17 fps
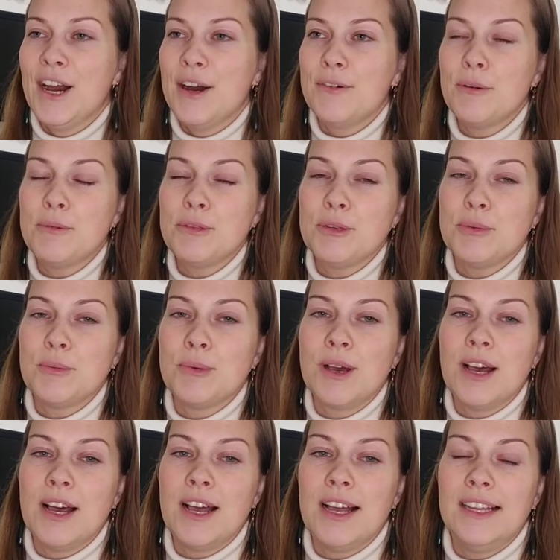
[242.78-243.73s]
В общем,
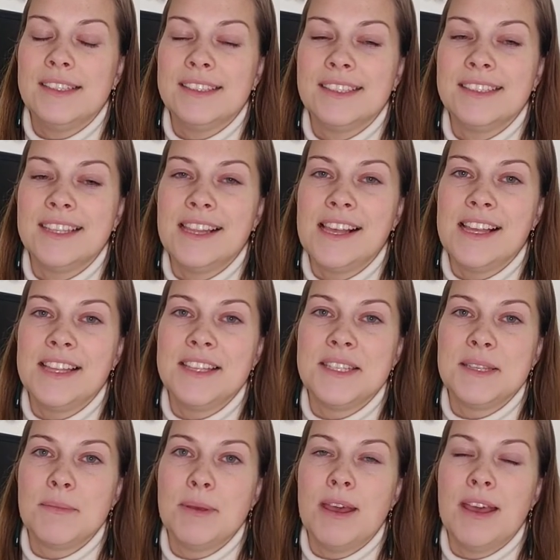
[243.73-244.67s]
а, отогнала от
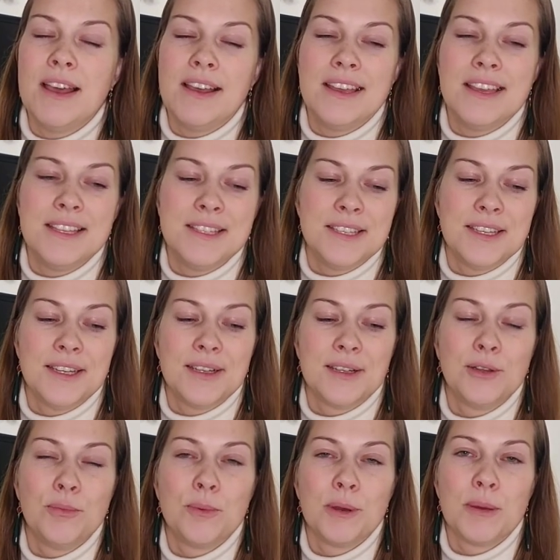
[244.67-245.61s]
себя эти
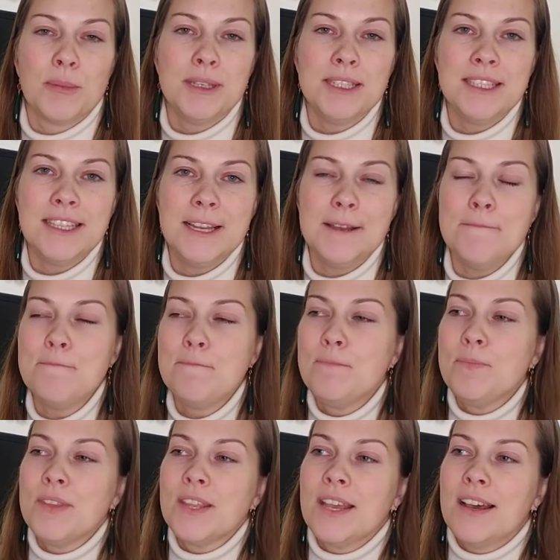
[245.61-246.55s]
глупые мысли,
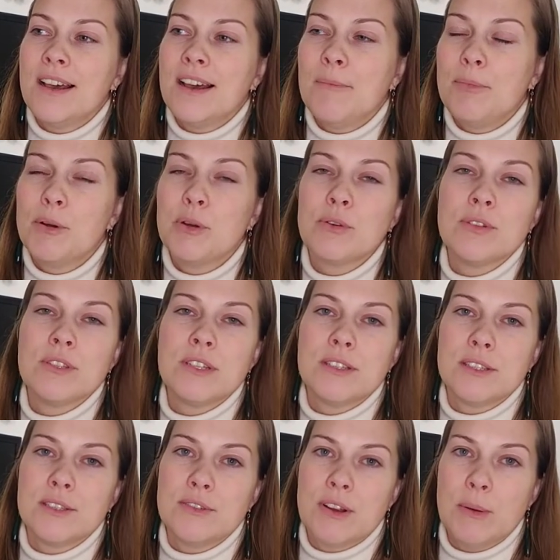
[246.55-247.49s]
а,
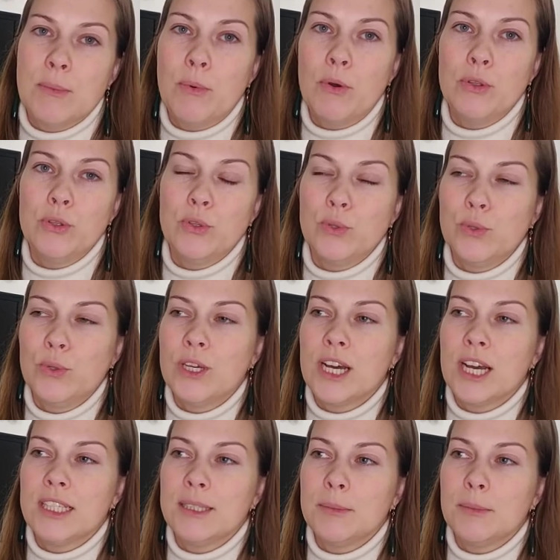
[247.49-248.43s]
погрузилась в работу, ну и
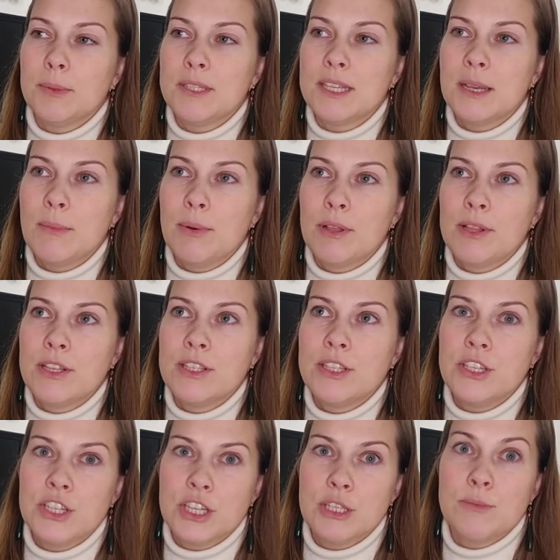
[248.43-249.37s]
как-то подзабылась.
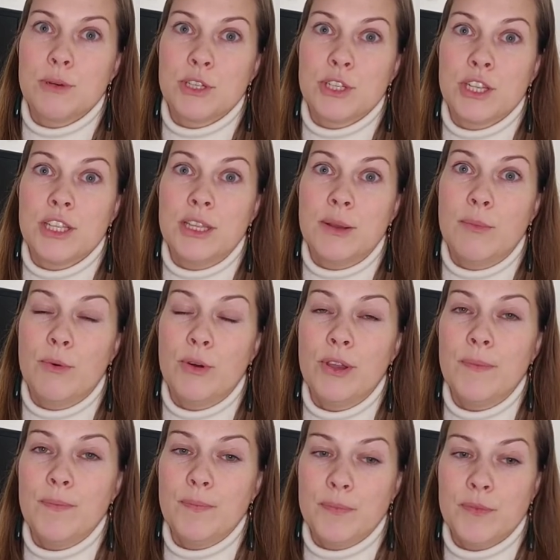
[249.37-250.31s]
И сейчас пришла
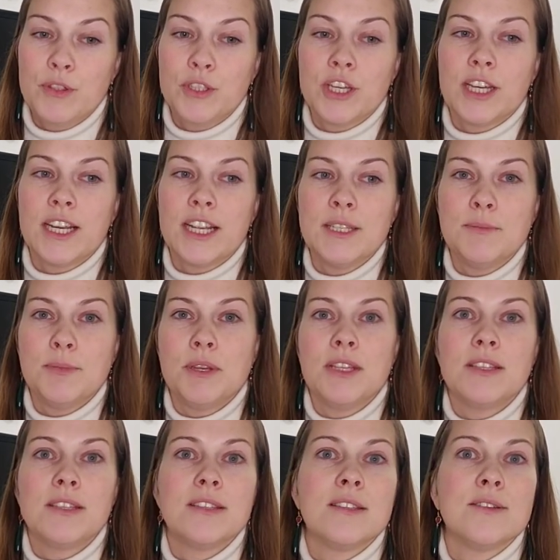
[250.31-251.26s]
домой, вот как раз
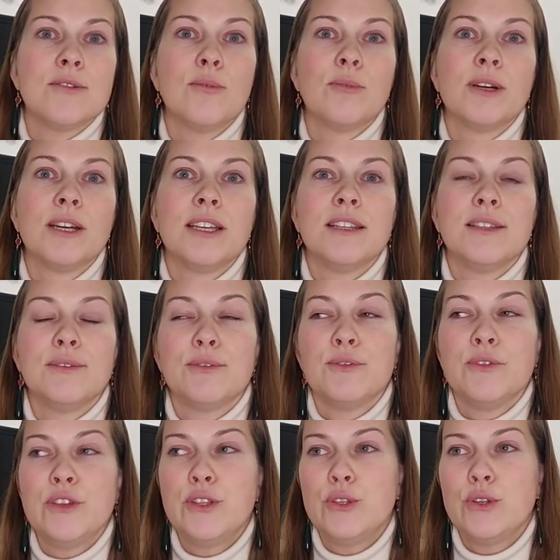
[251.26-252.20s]
перед съемкой этого
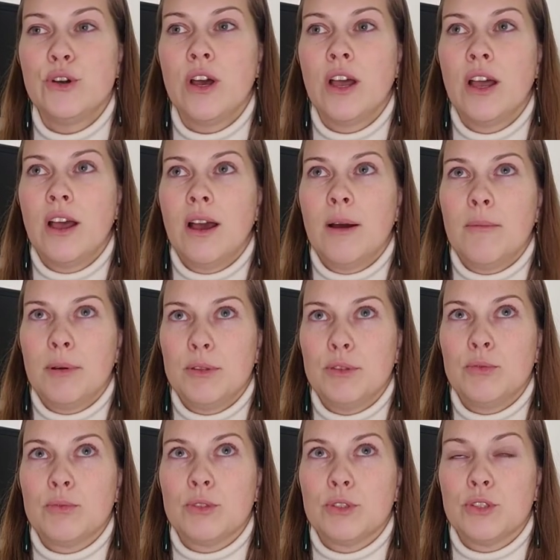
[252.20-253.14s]
видео,
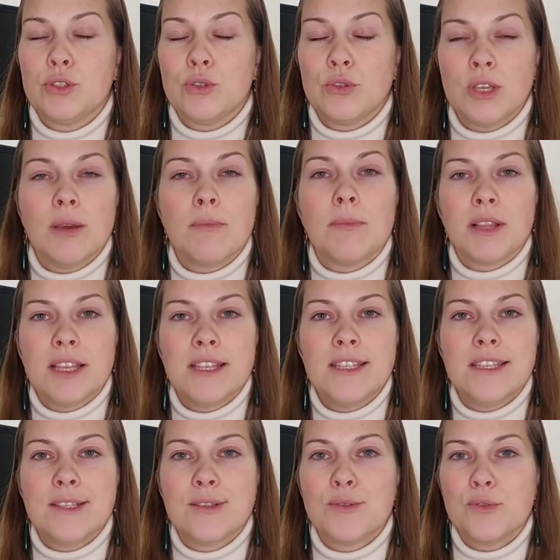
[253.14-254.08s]
подумала, что не,
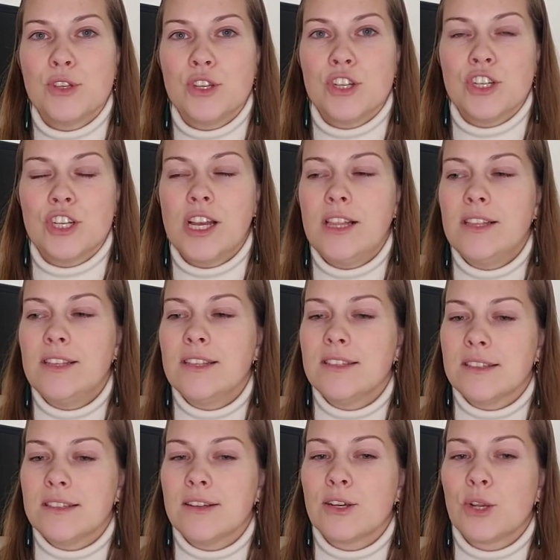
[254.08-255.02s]
молодец,
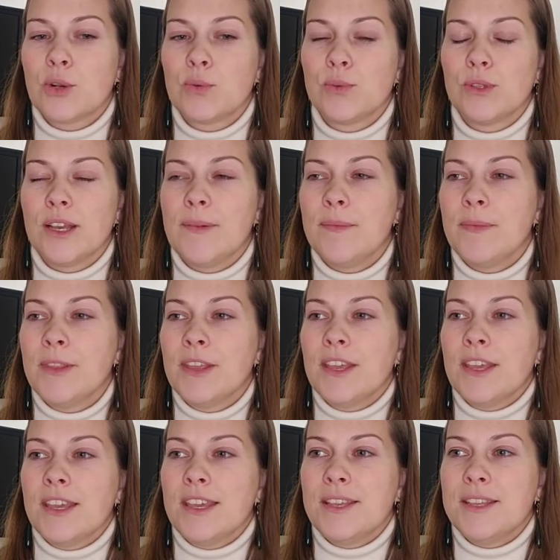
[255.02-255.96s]
удержалась, круто.
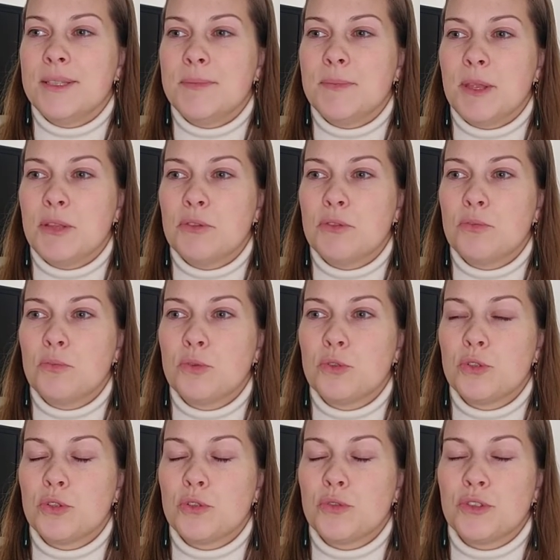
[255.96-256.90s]
И теперь думаю,
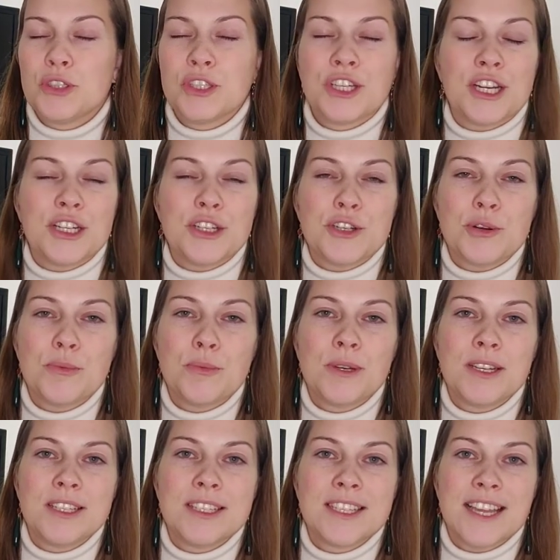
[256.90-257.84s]
что вот хорошо
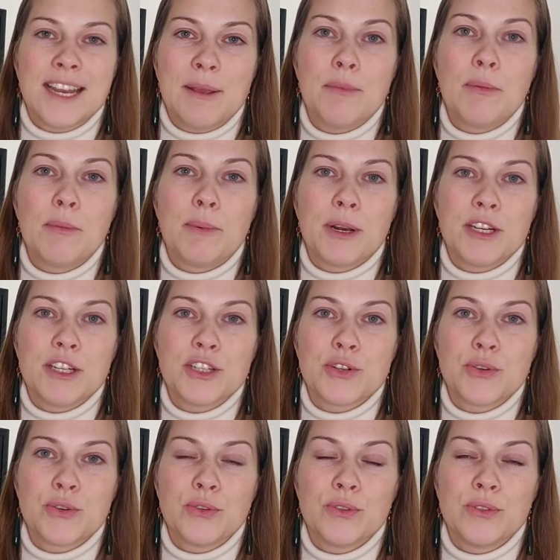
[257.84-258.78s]
бы, скорее бы
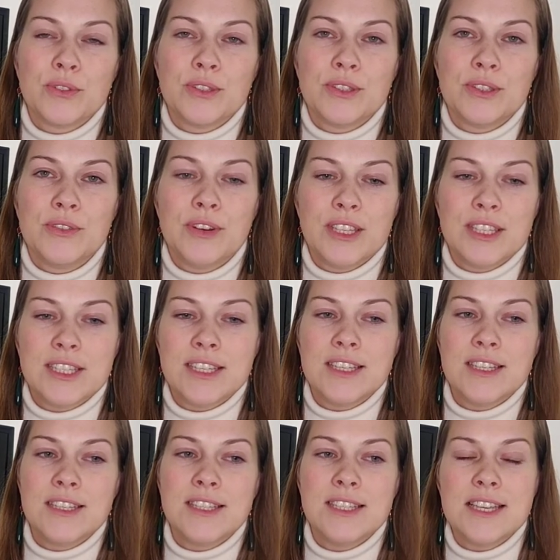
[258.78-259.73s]
прошел
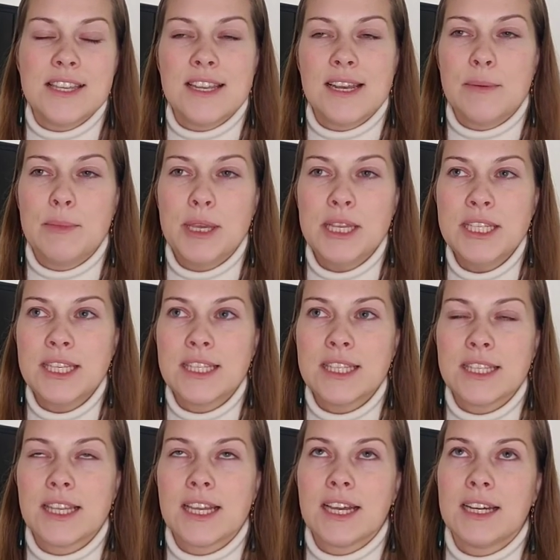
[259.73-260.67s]
21 э, день или месяц,
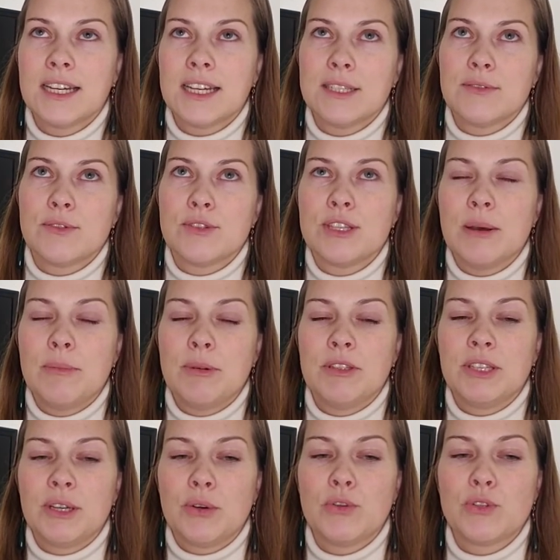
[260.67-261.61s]
это как раз вот
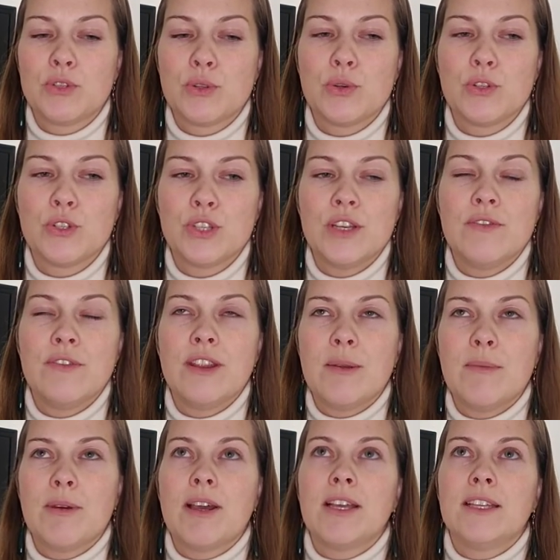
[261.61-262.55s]
самое такое сложное
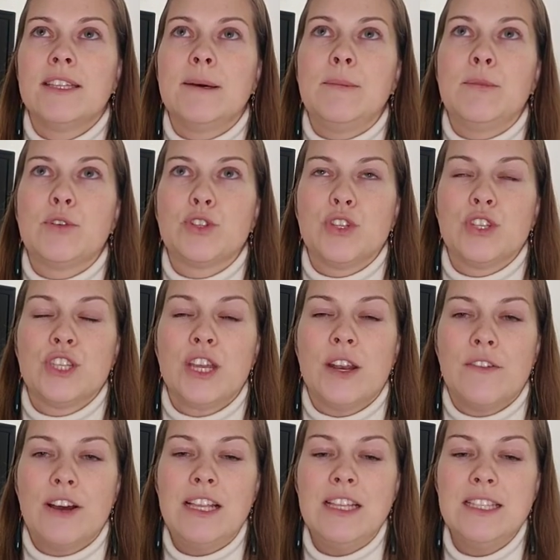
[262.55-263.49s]
время, когда можно
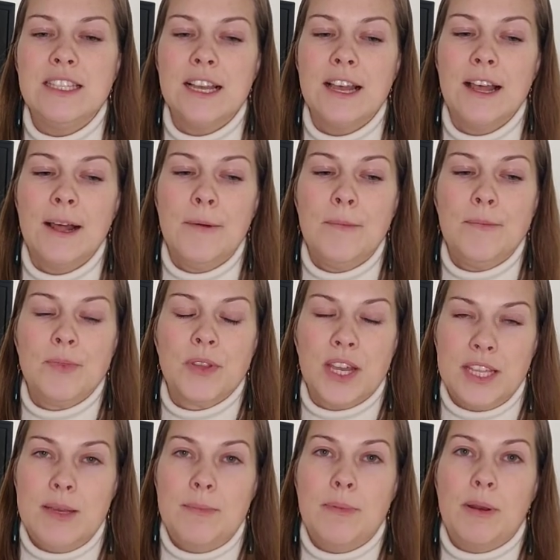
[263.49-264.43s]
сорваться,
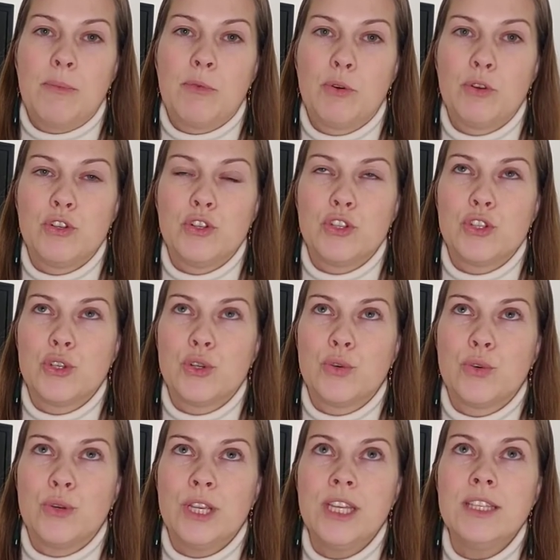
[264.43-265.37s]
когда прям хочется
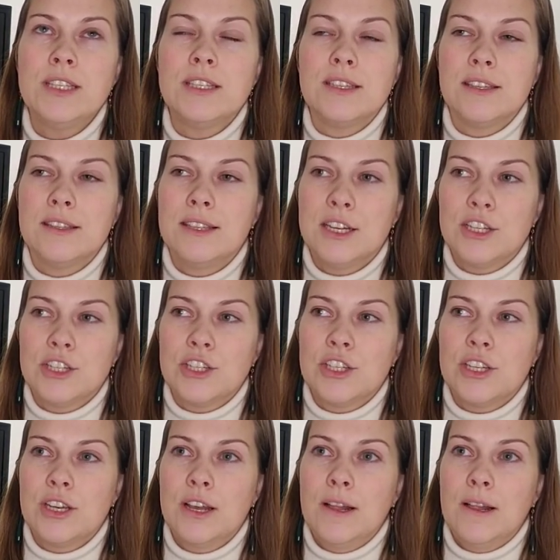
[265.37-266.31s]
курить, и
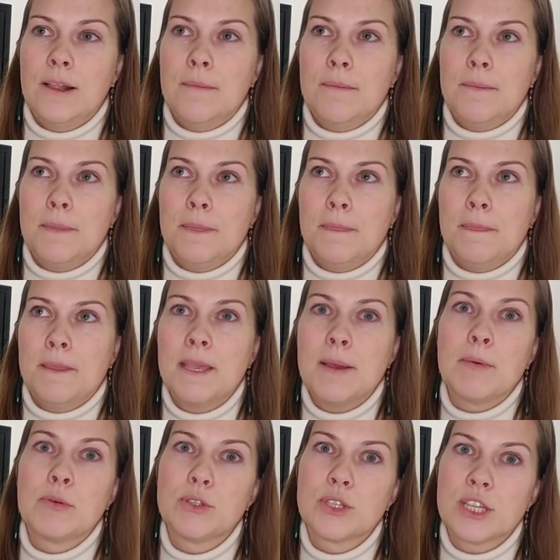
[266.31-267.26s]
даже я
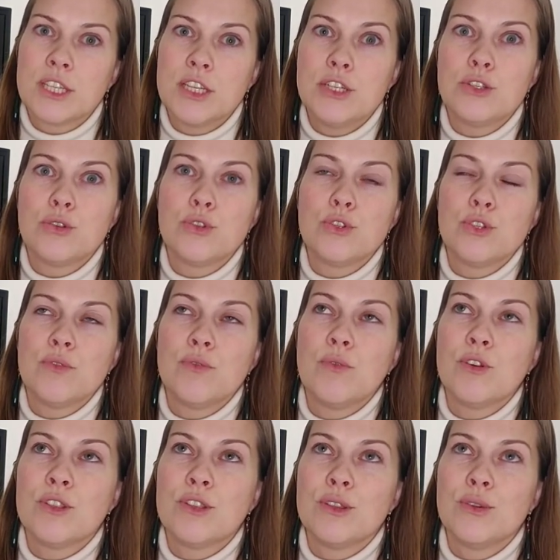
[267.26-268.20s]
могу сказать, что
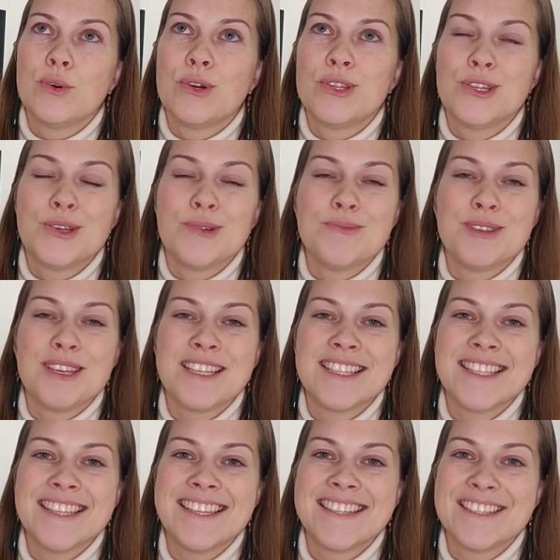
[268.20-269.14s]
сегодня ночью мне
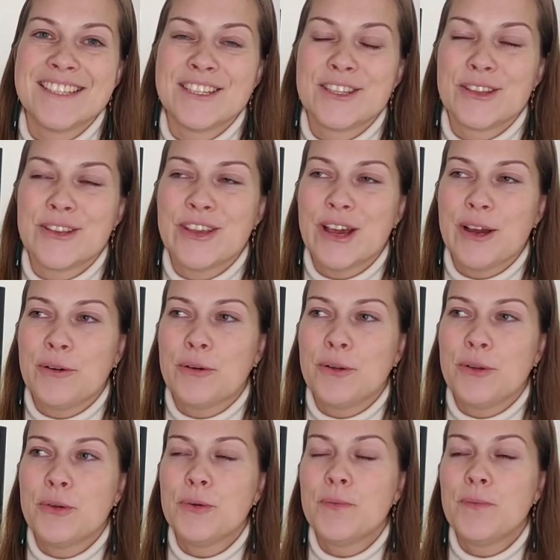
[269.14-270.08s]
снилось, что я
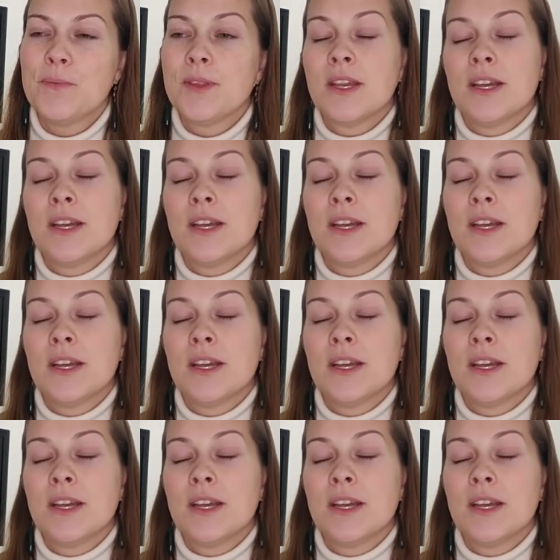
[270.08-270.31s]
курю.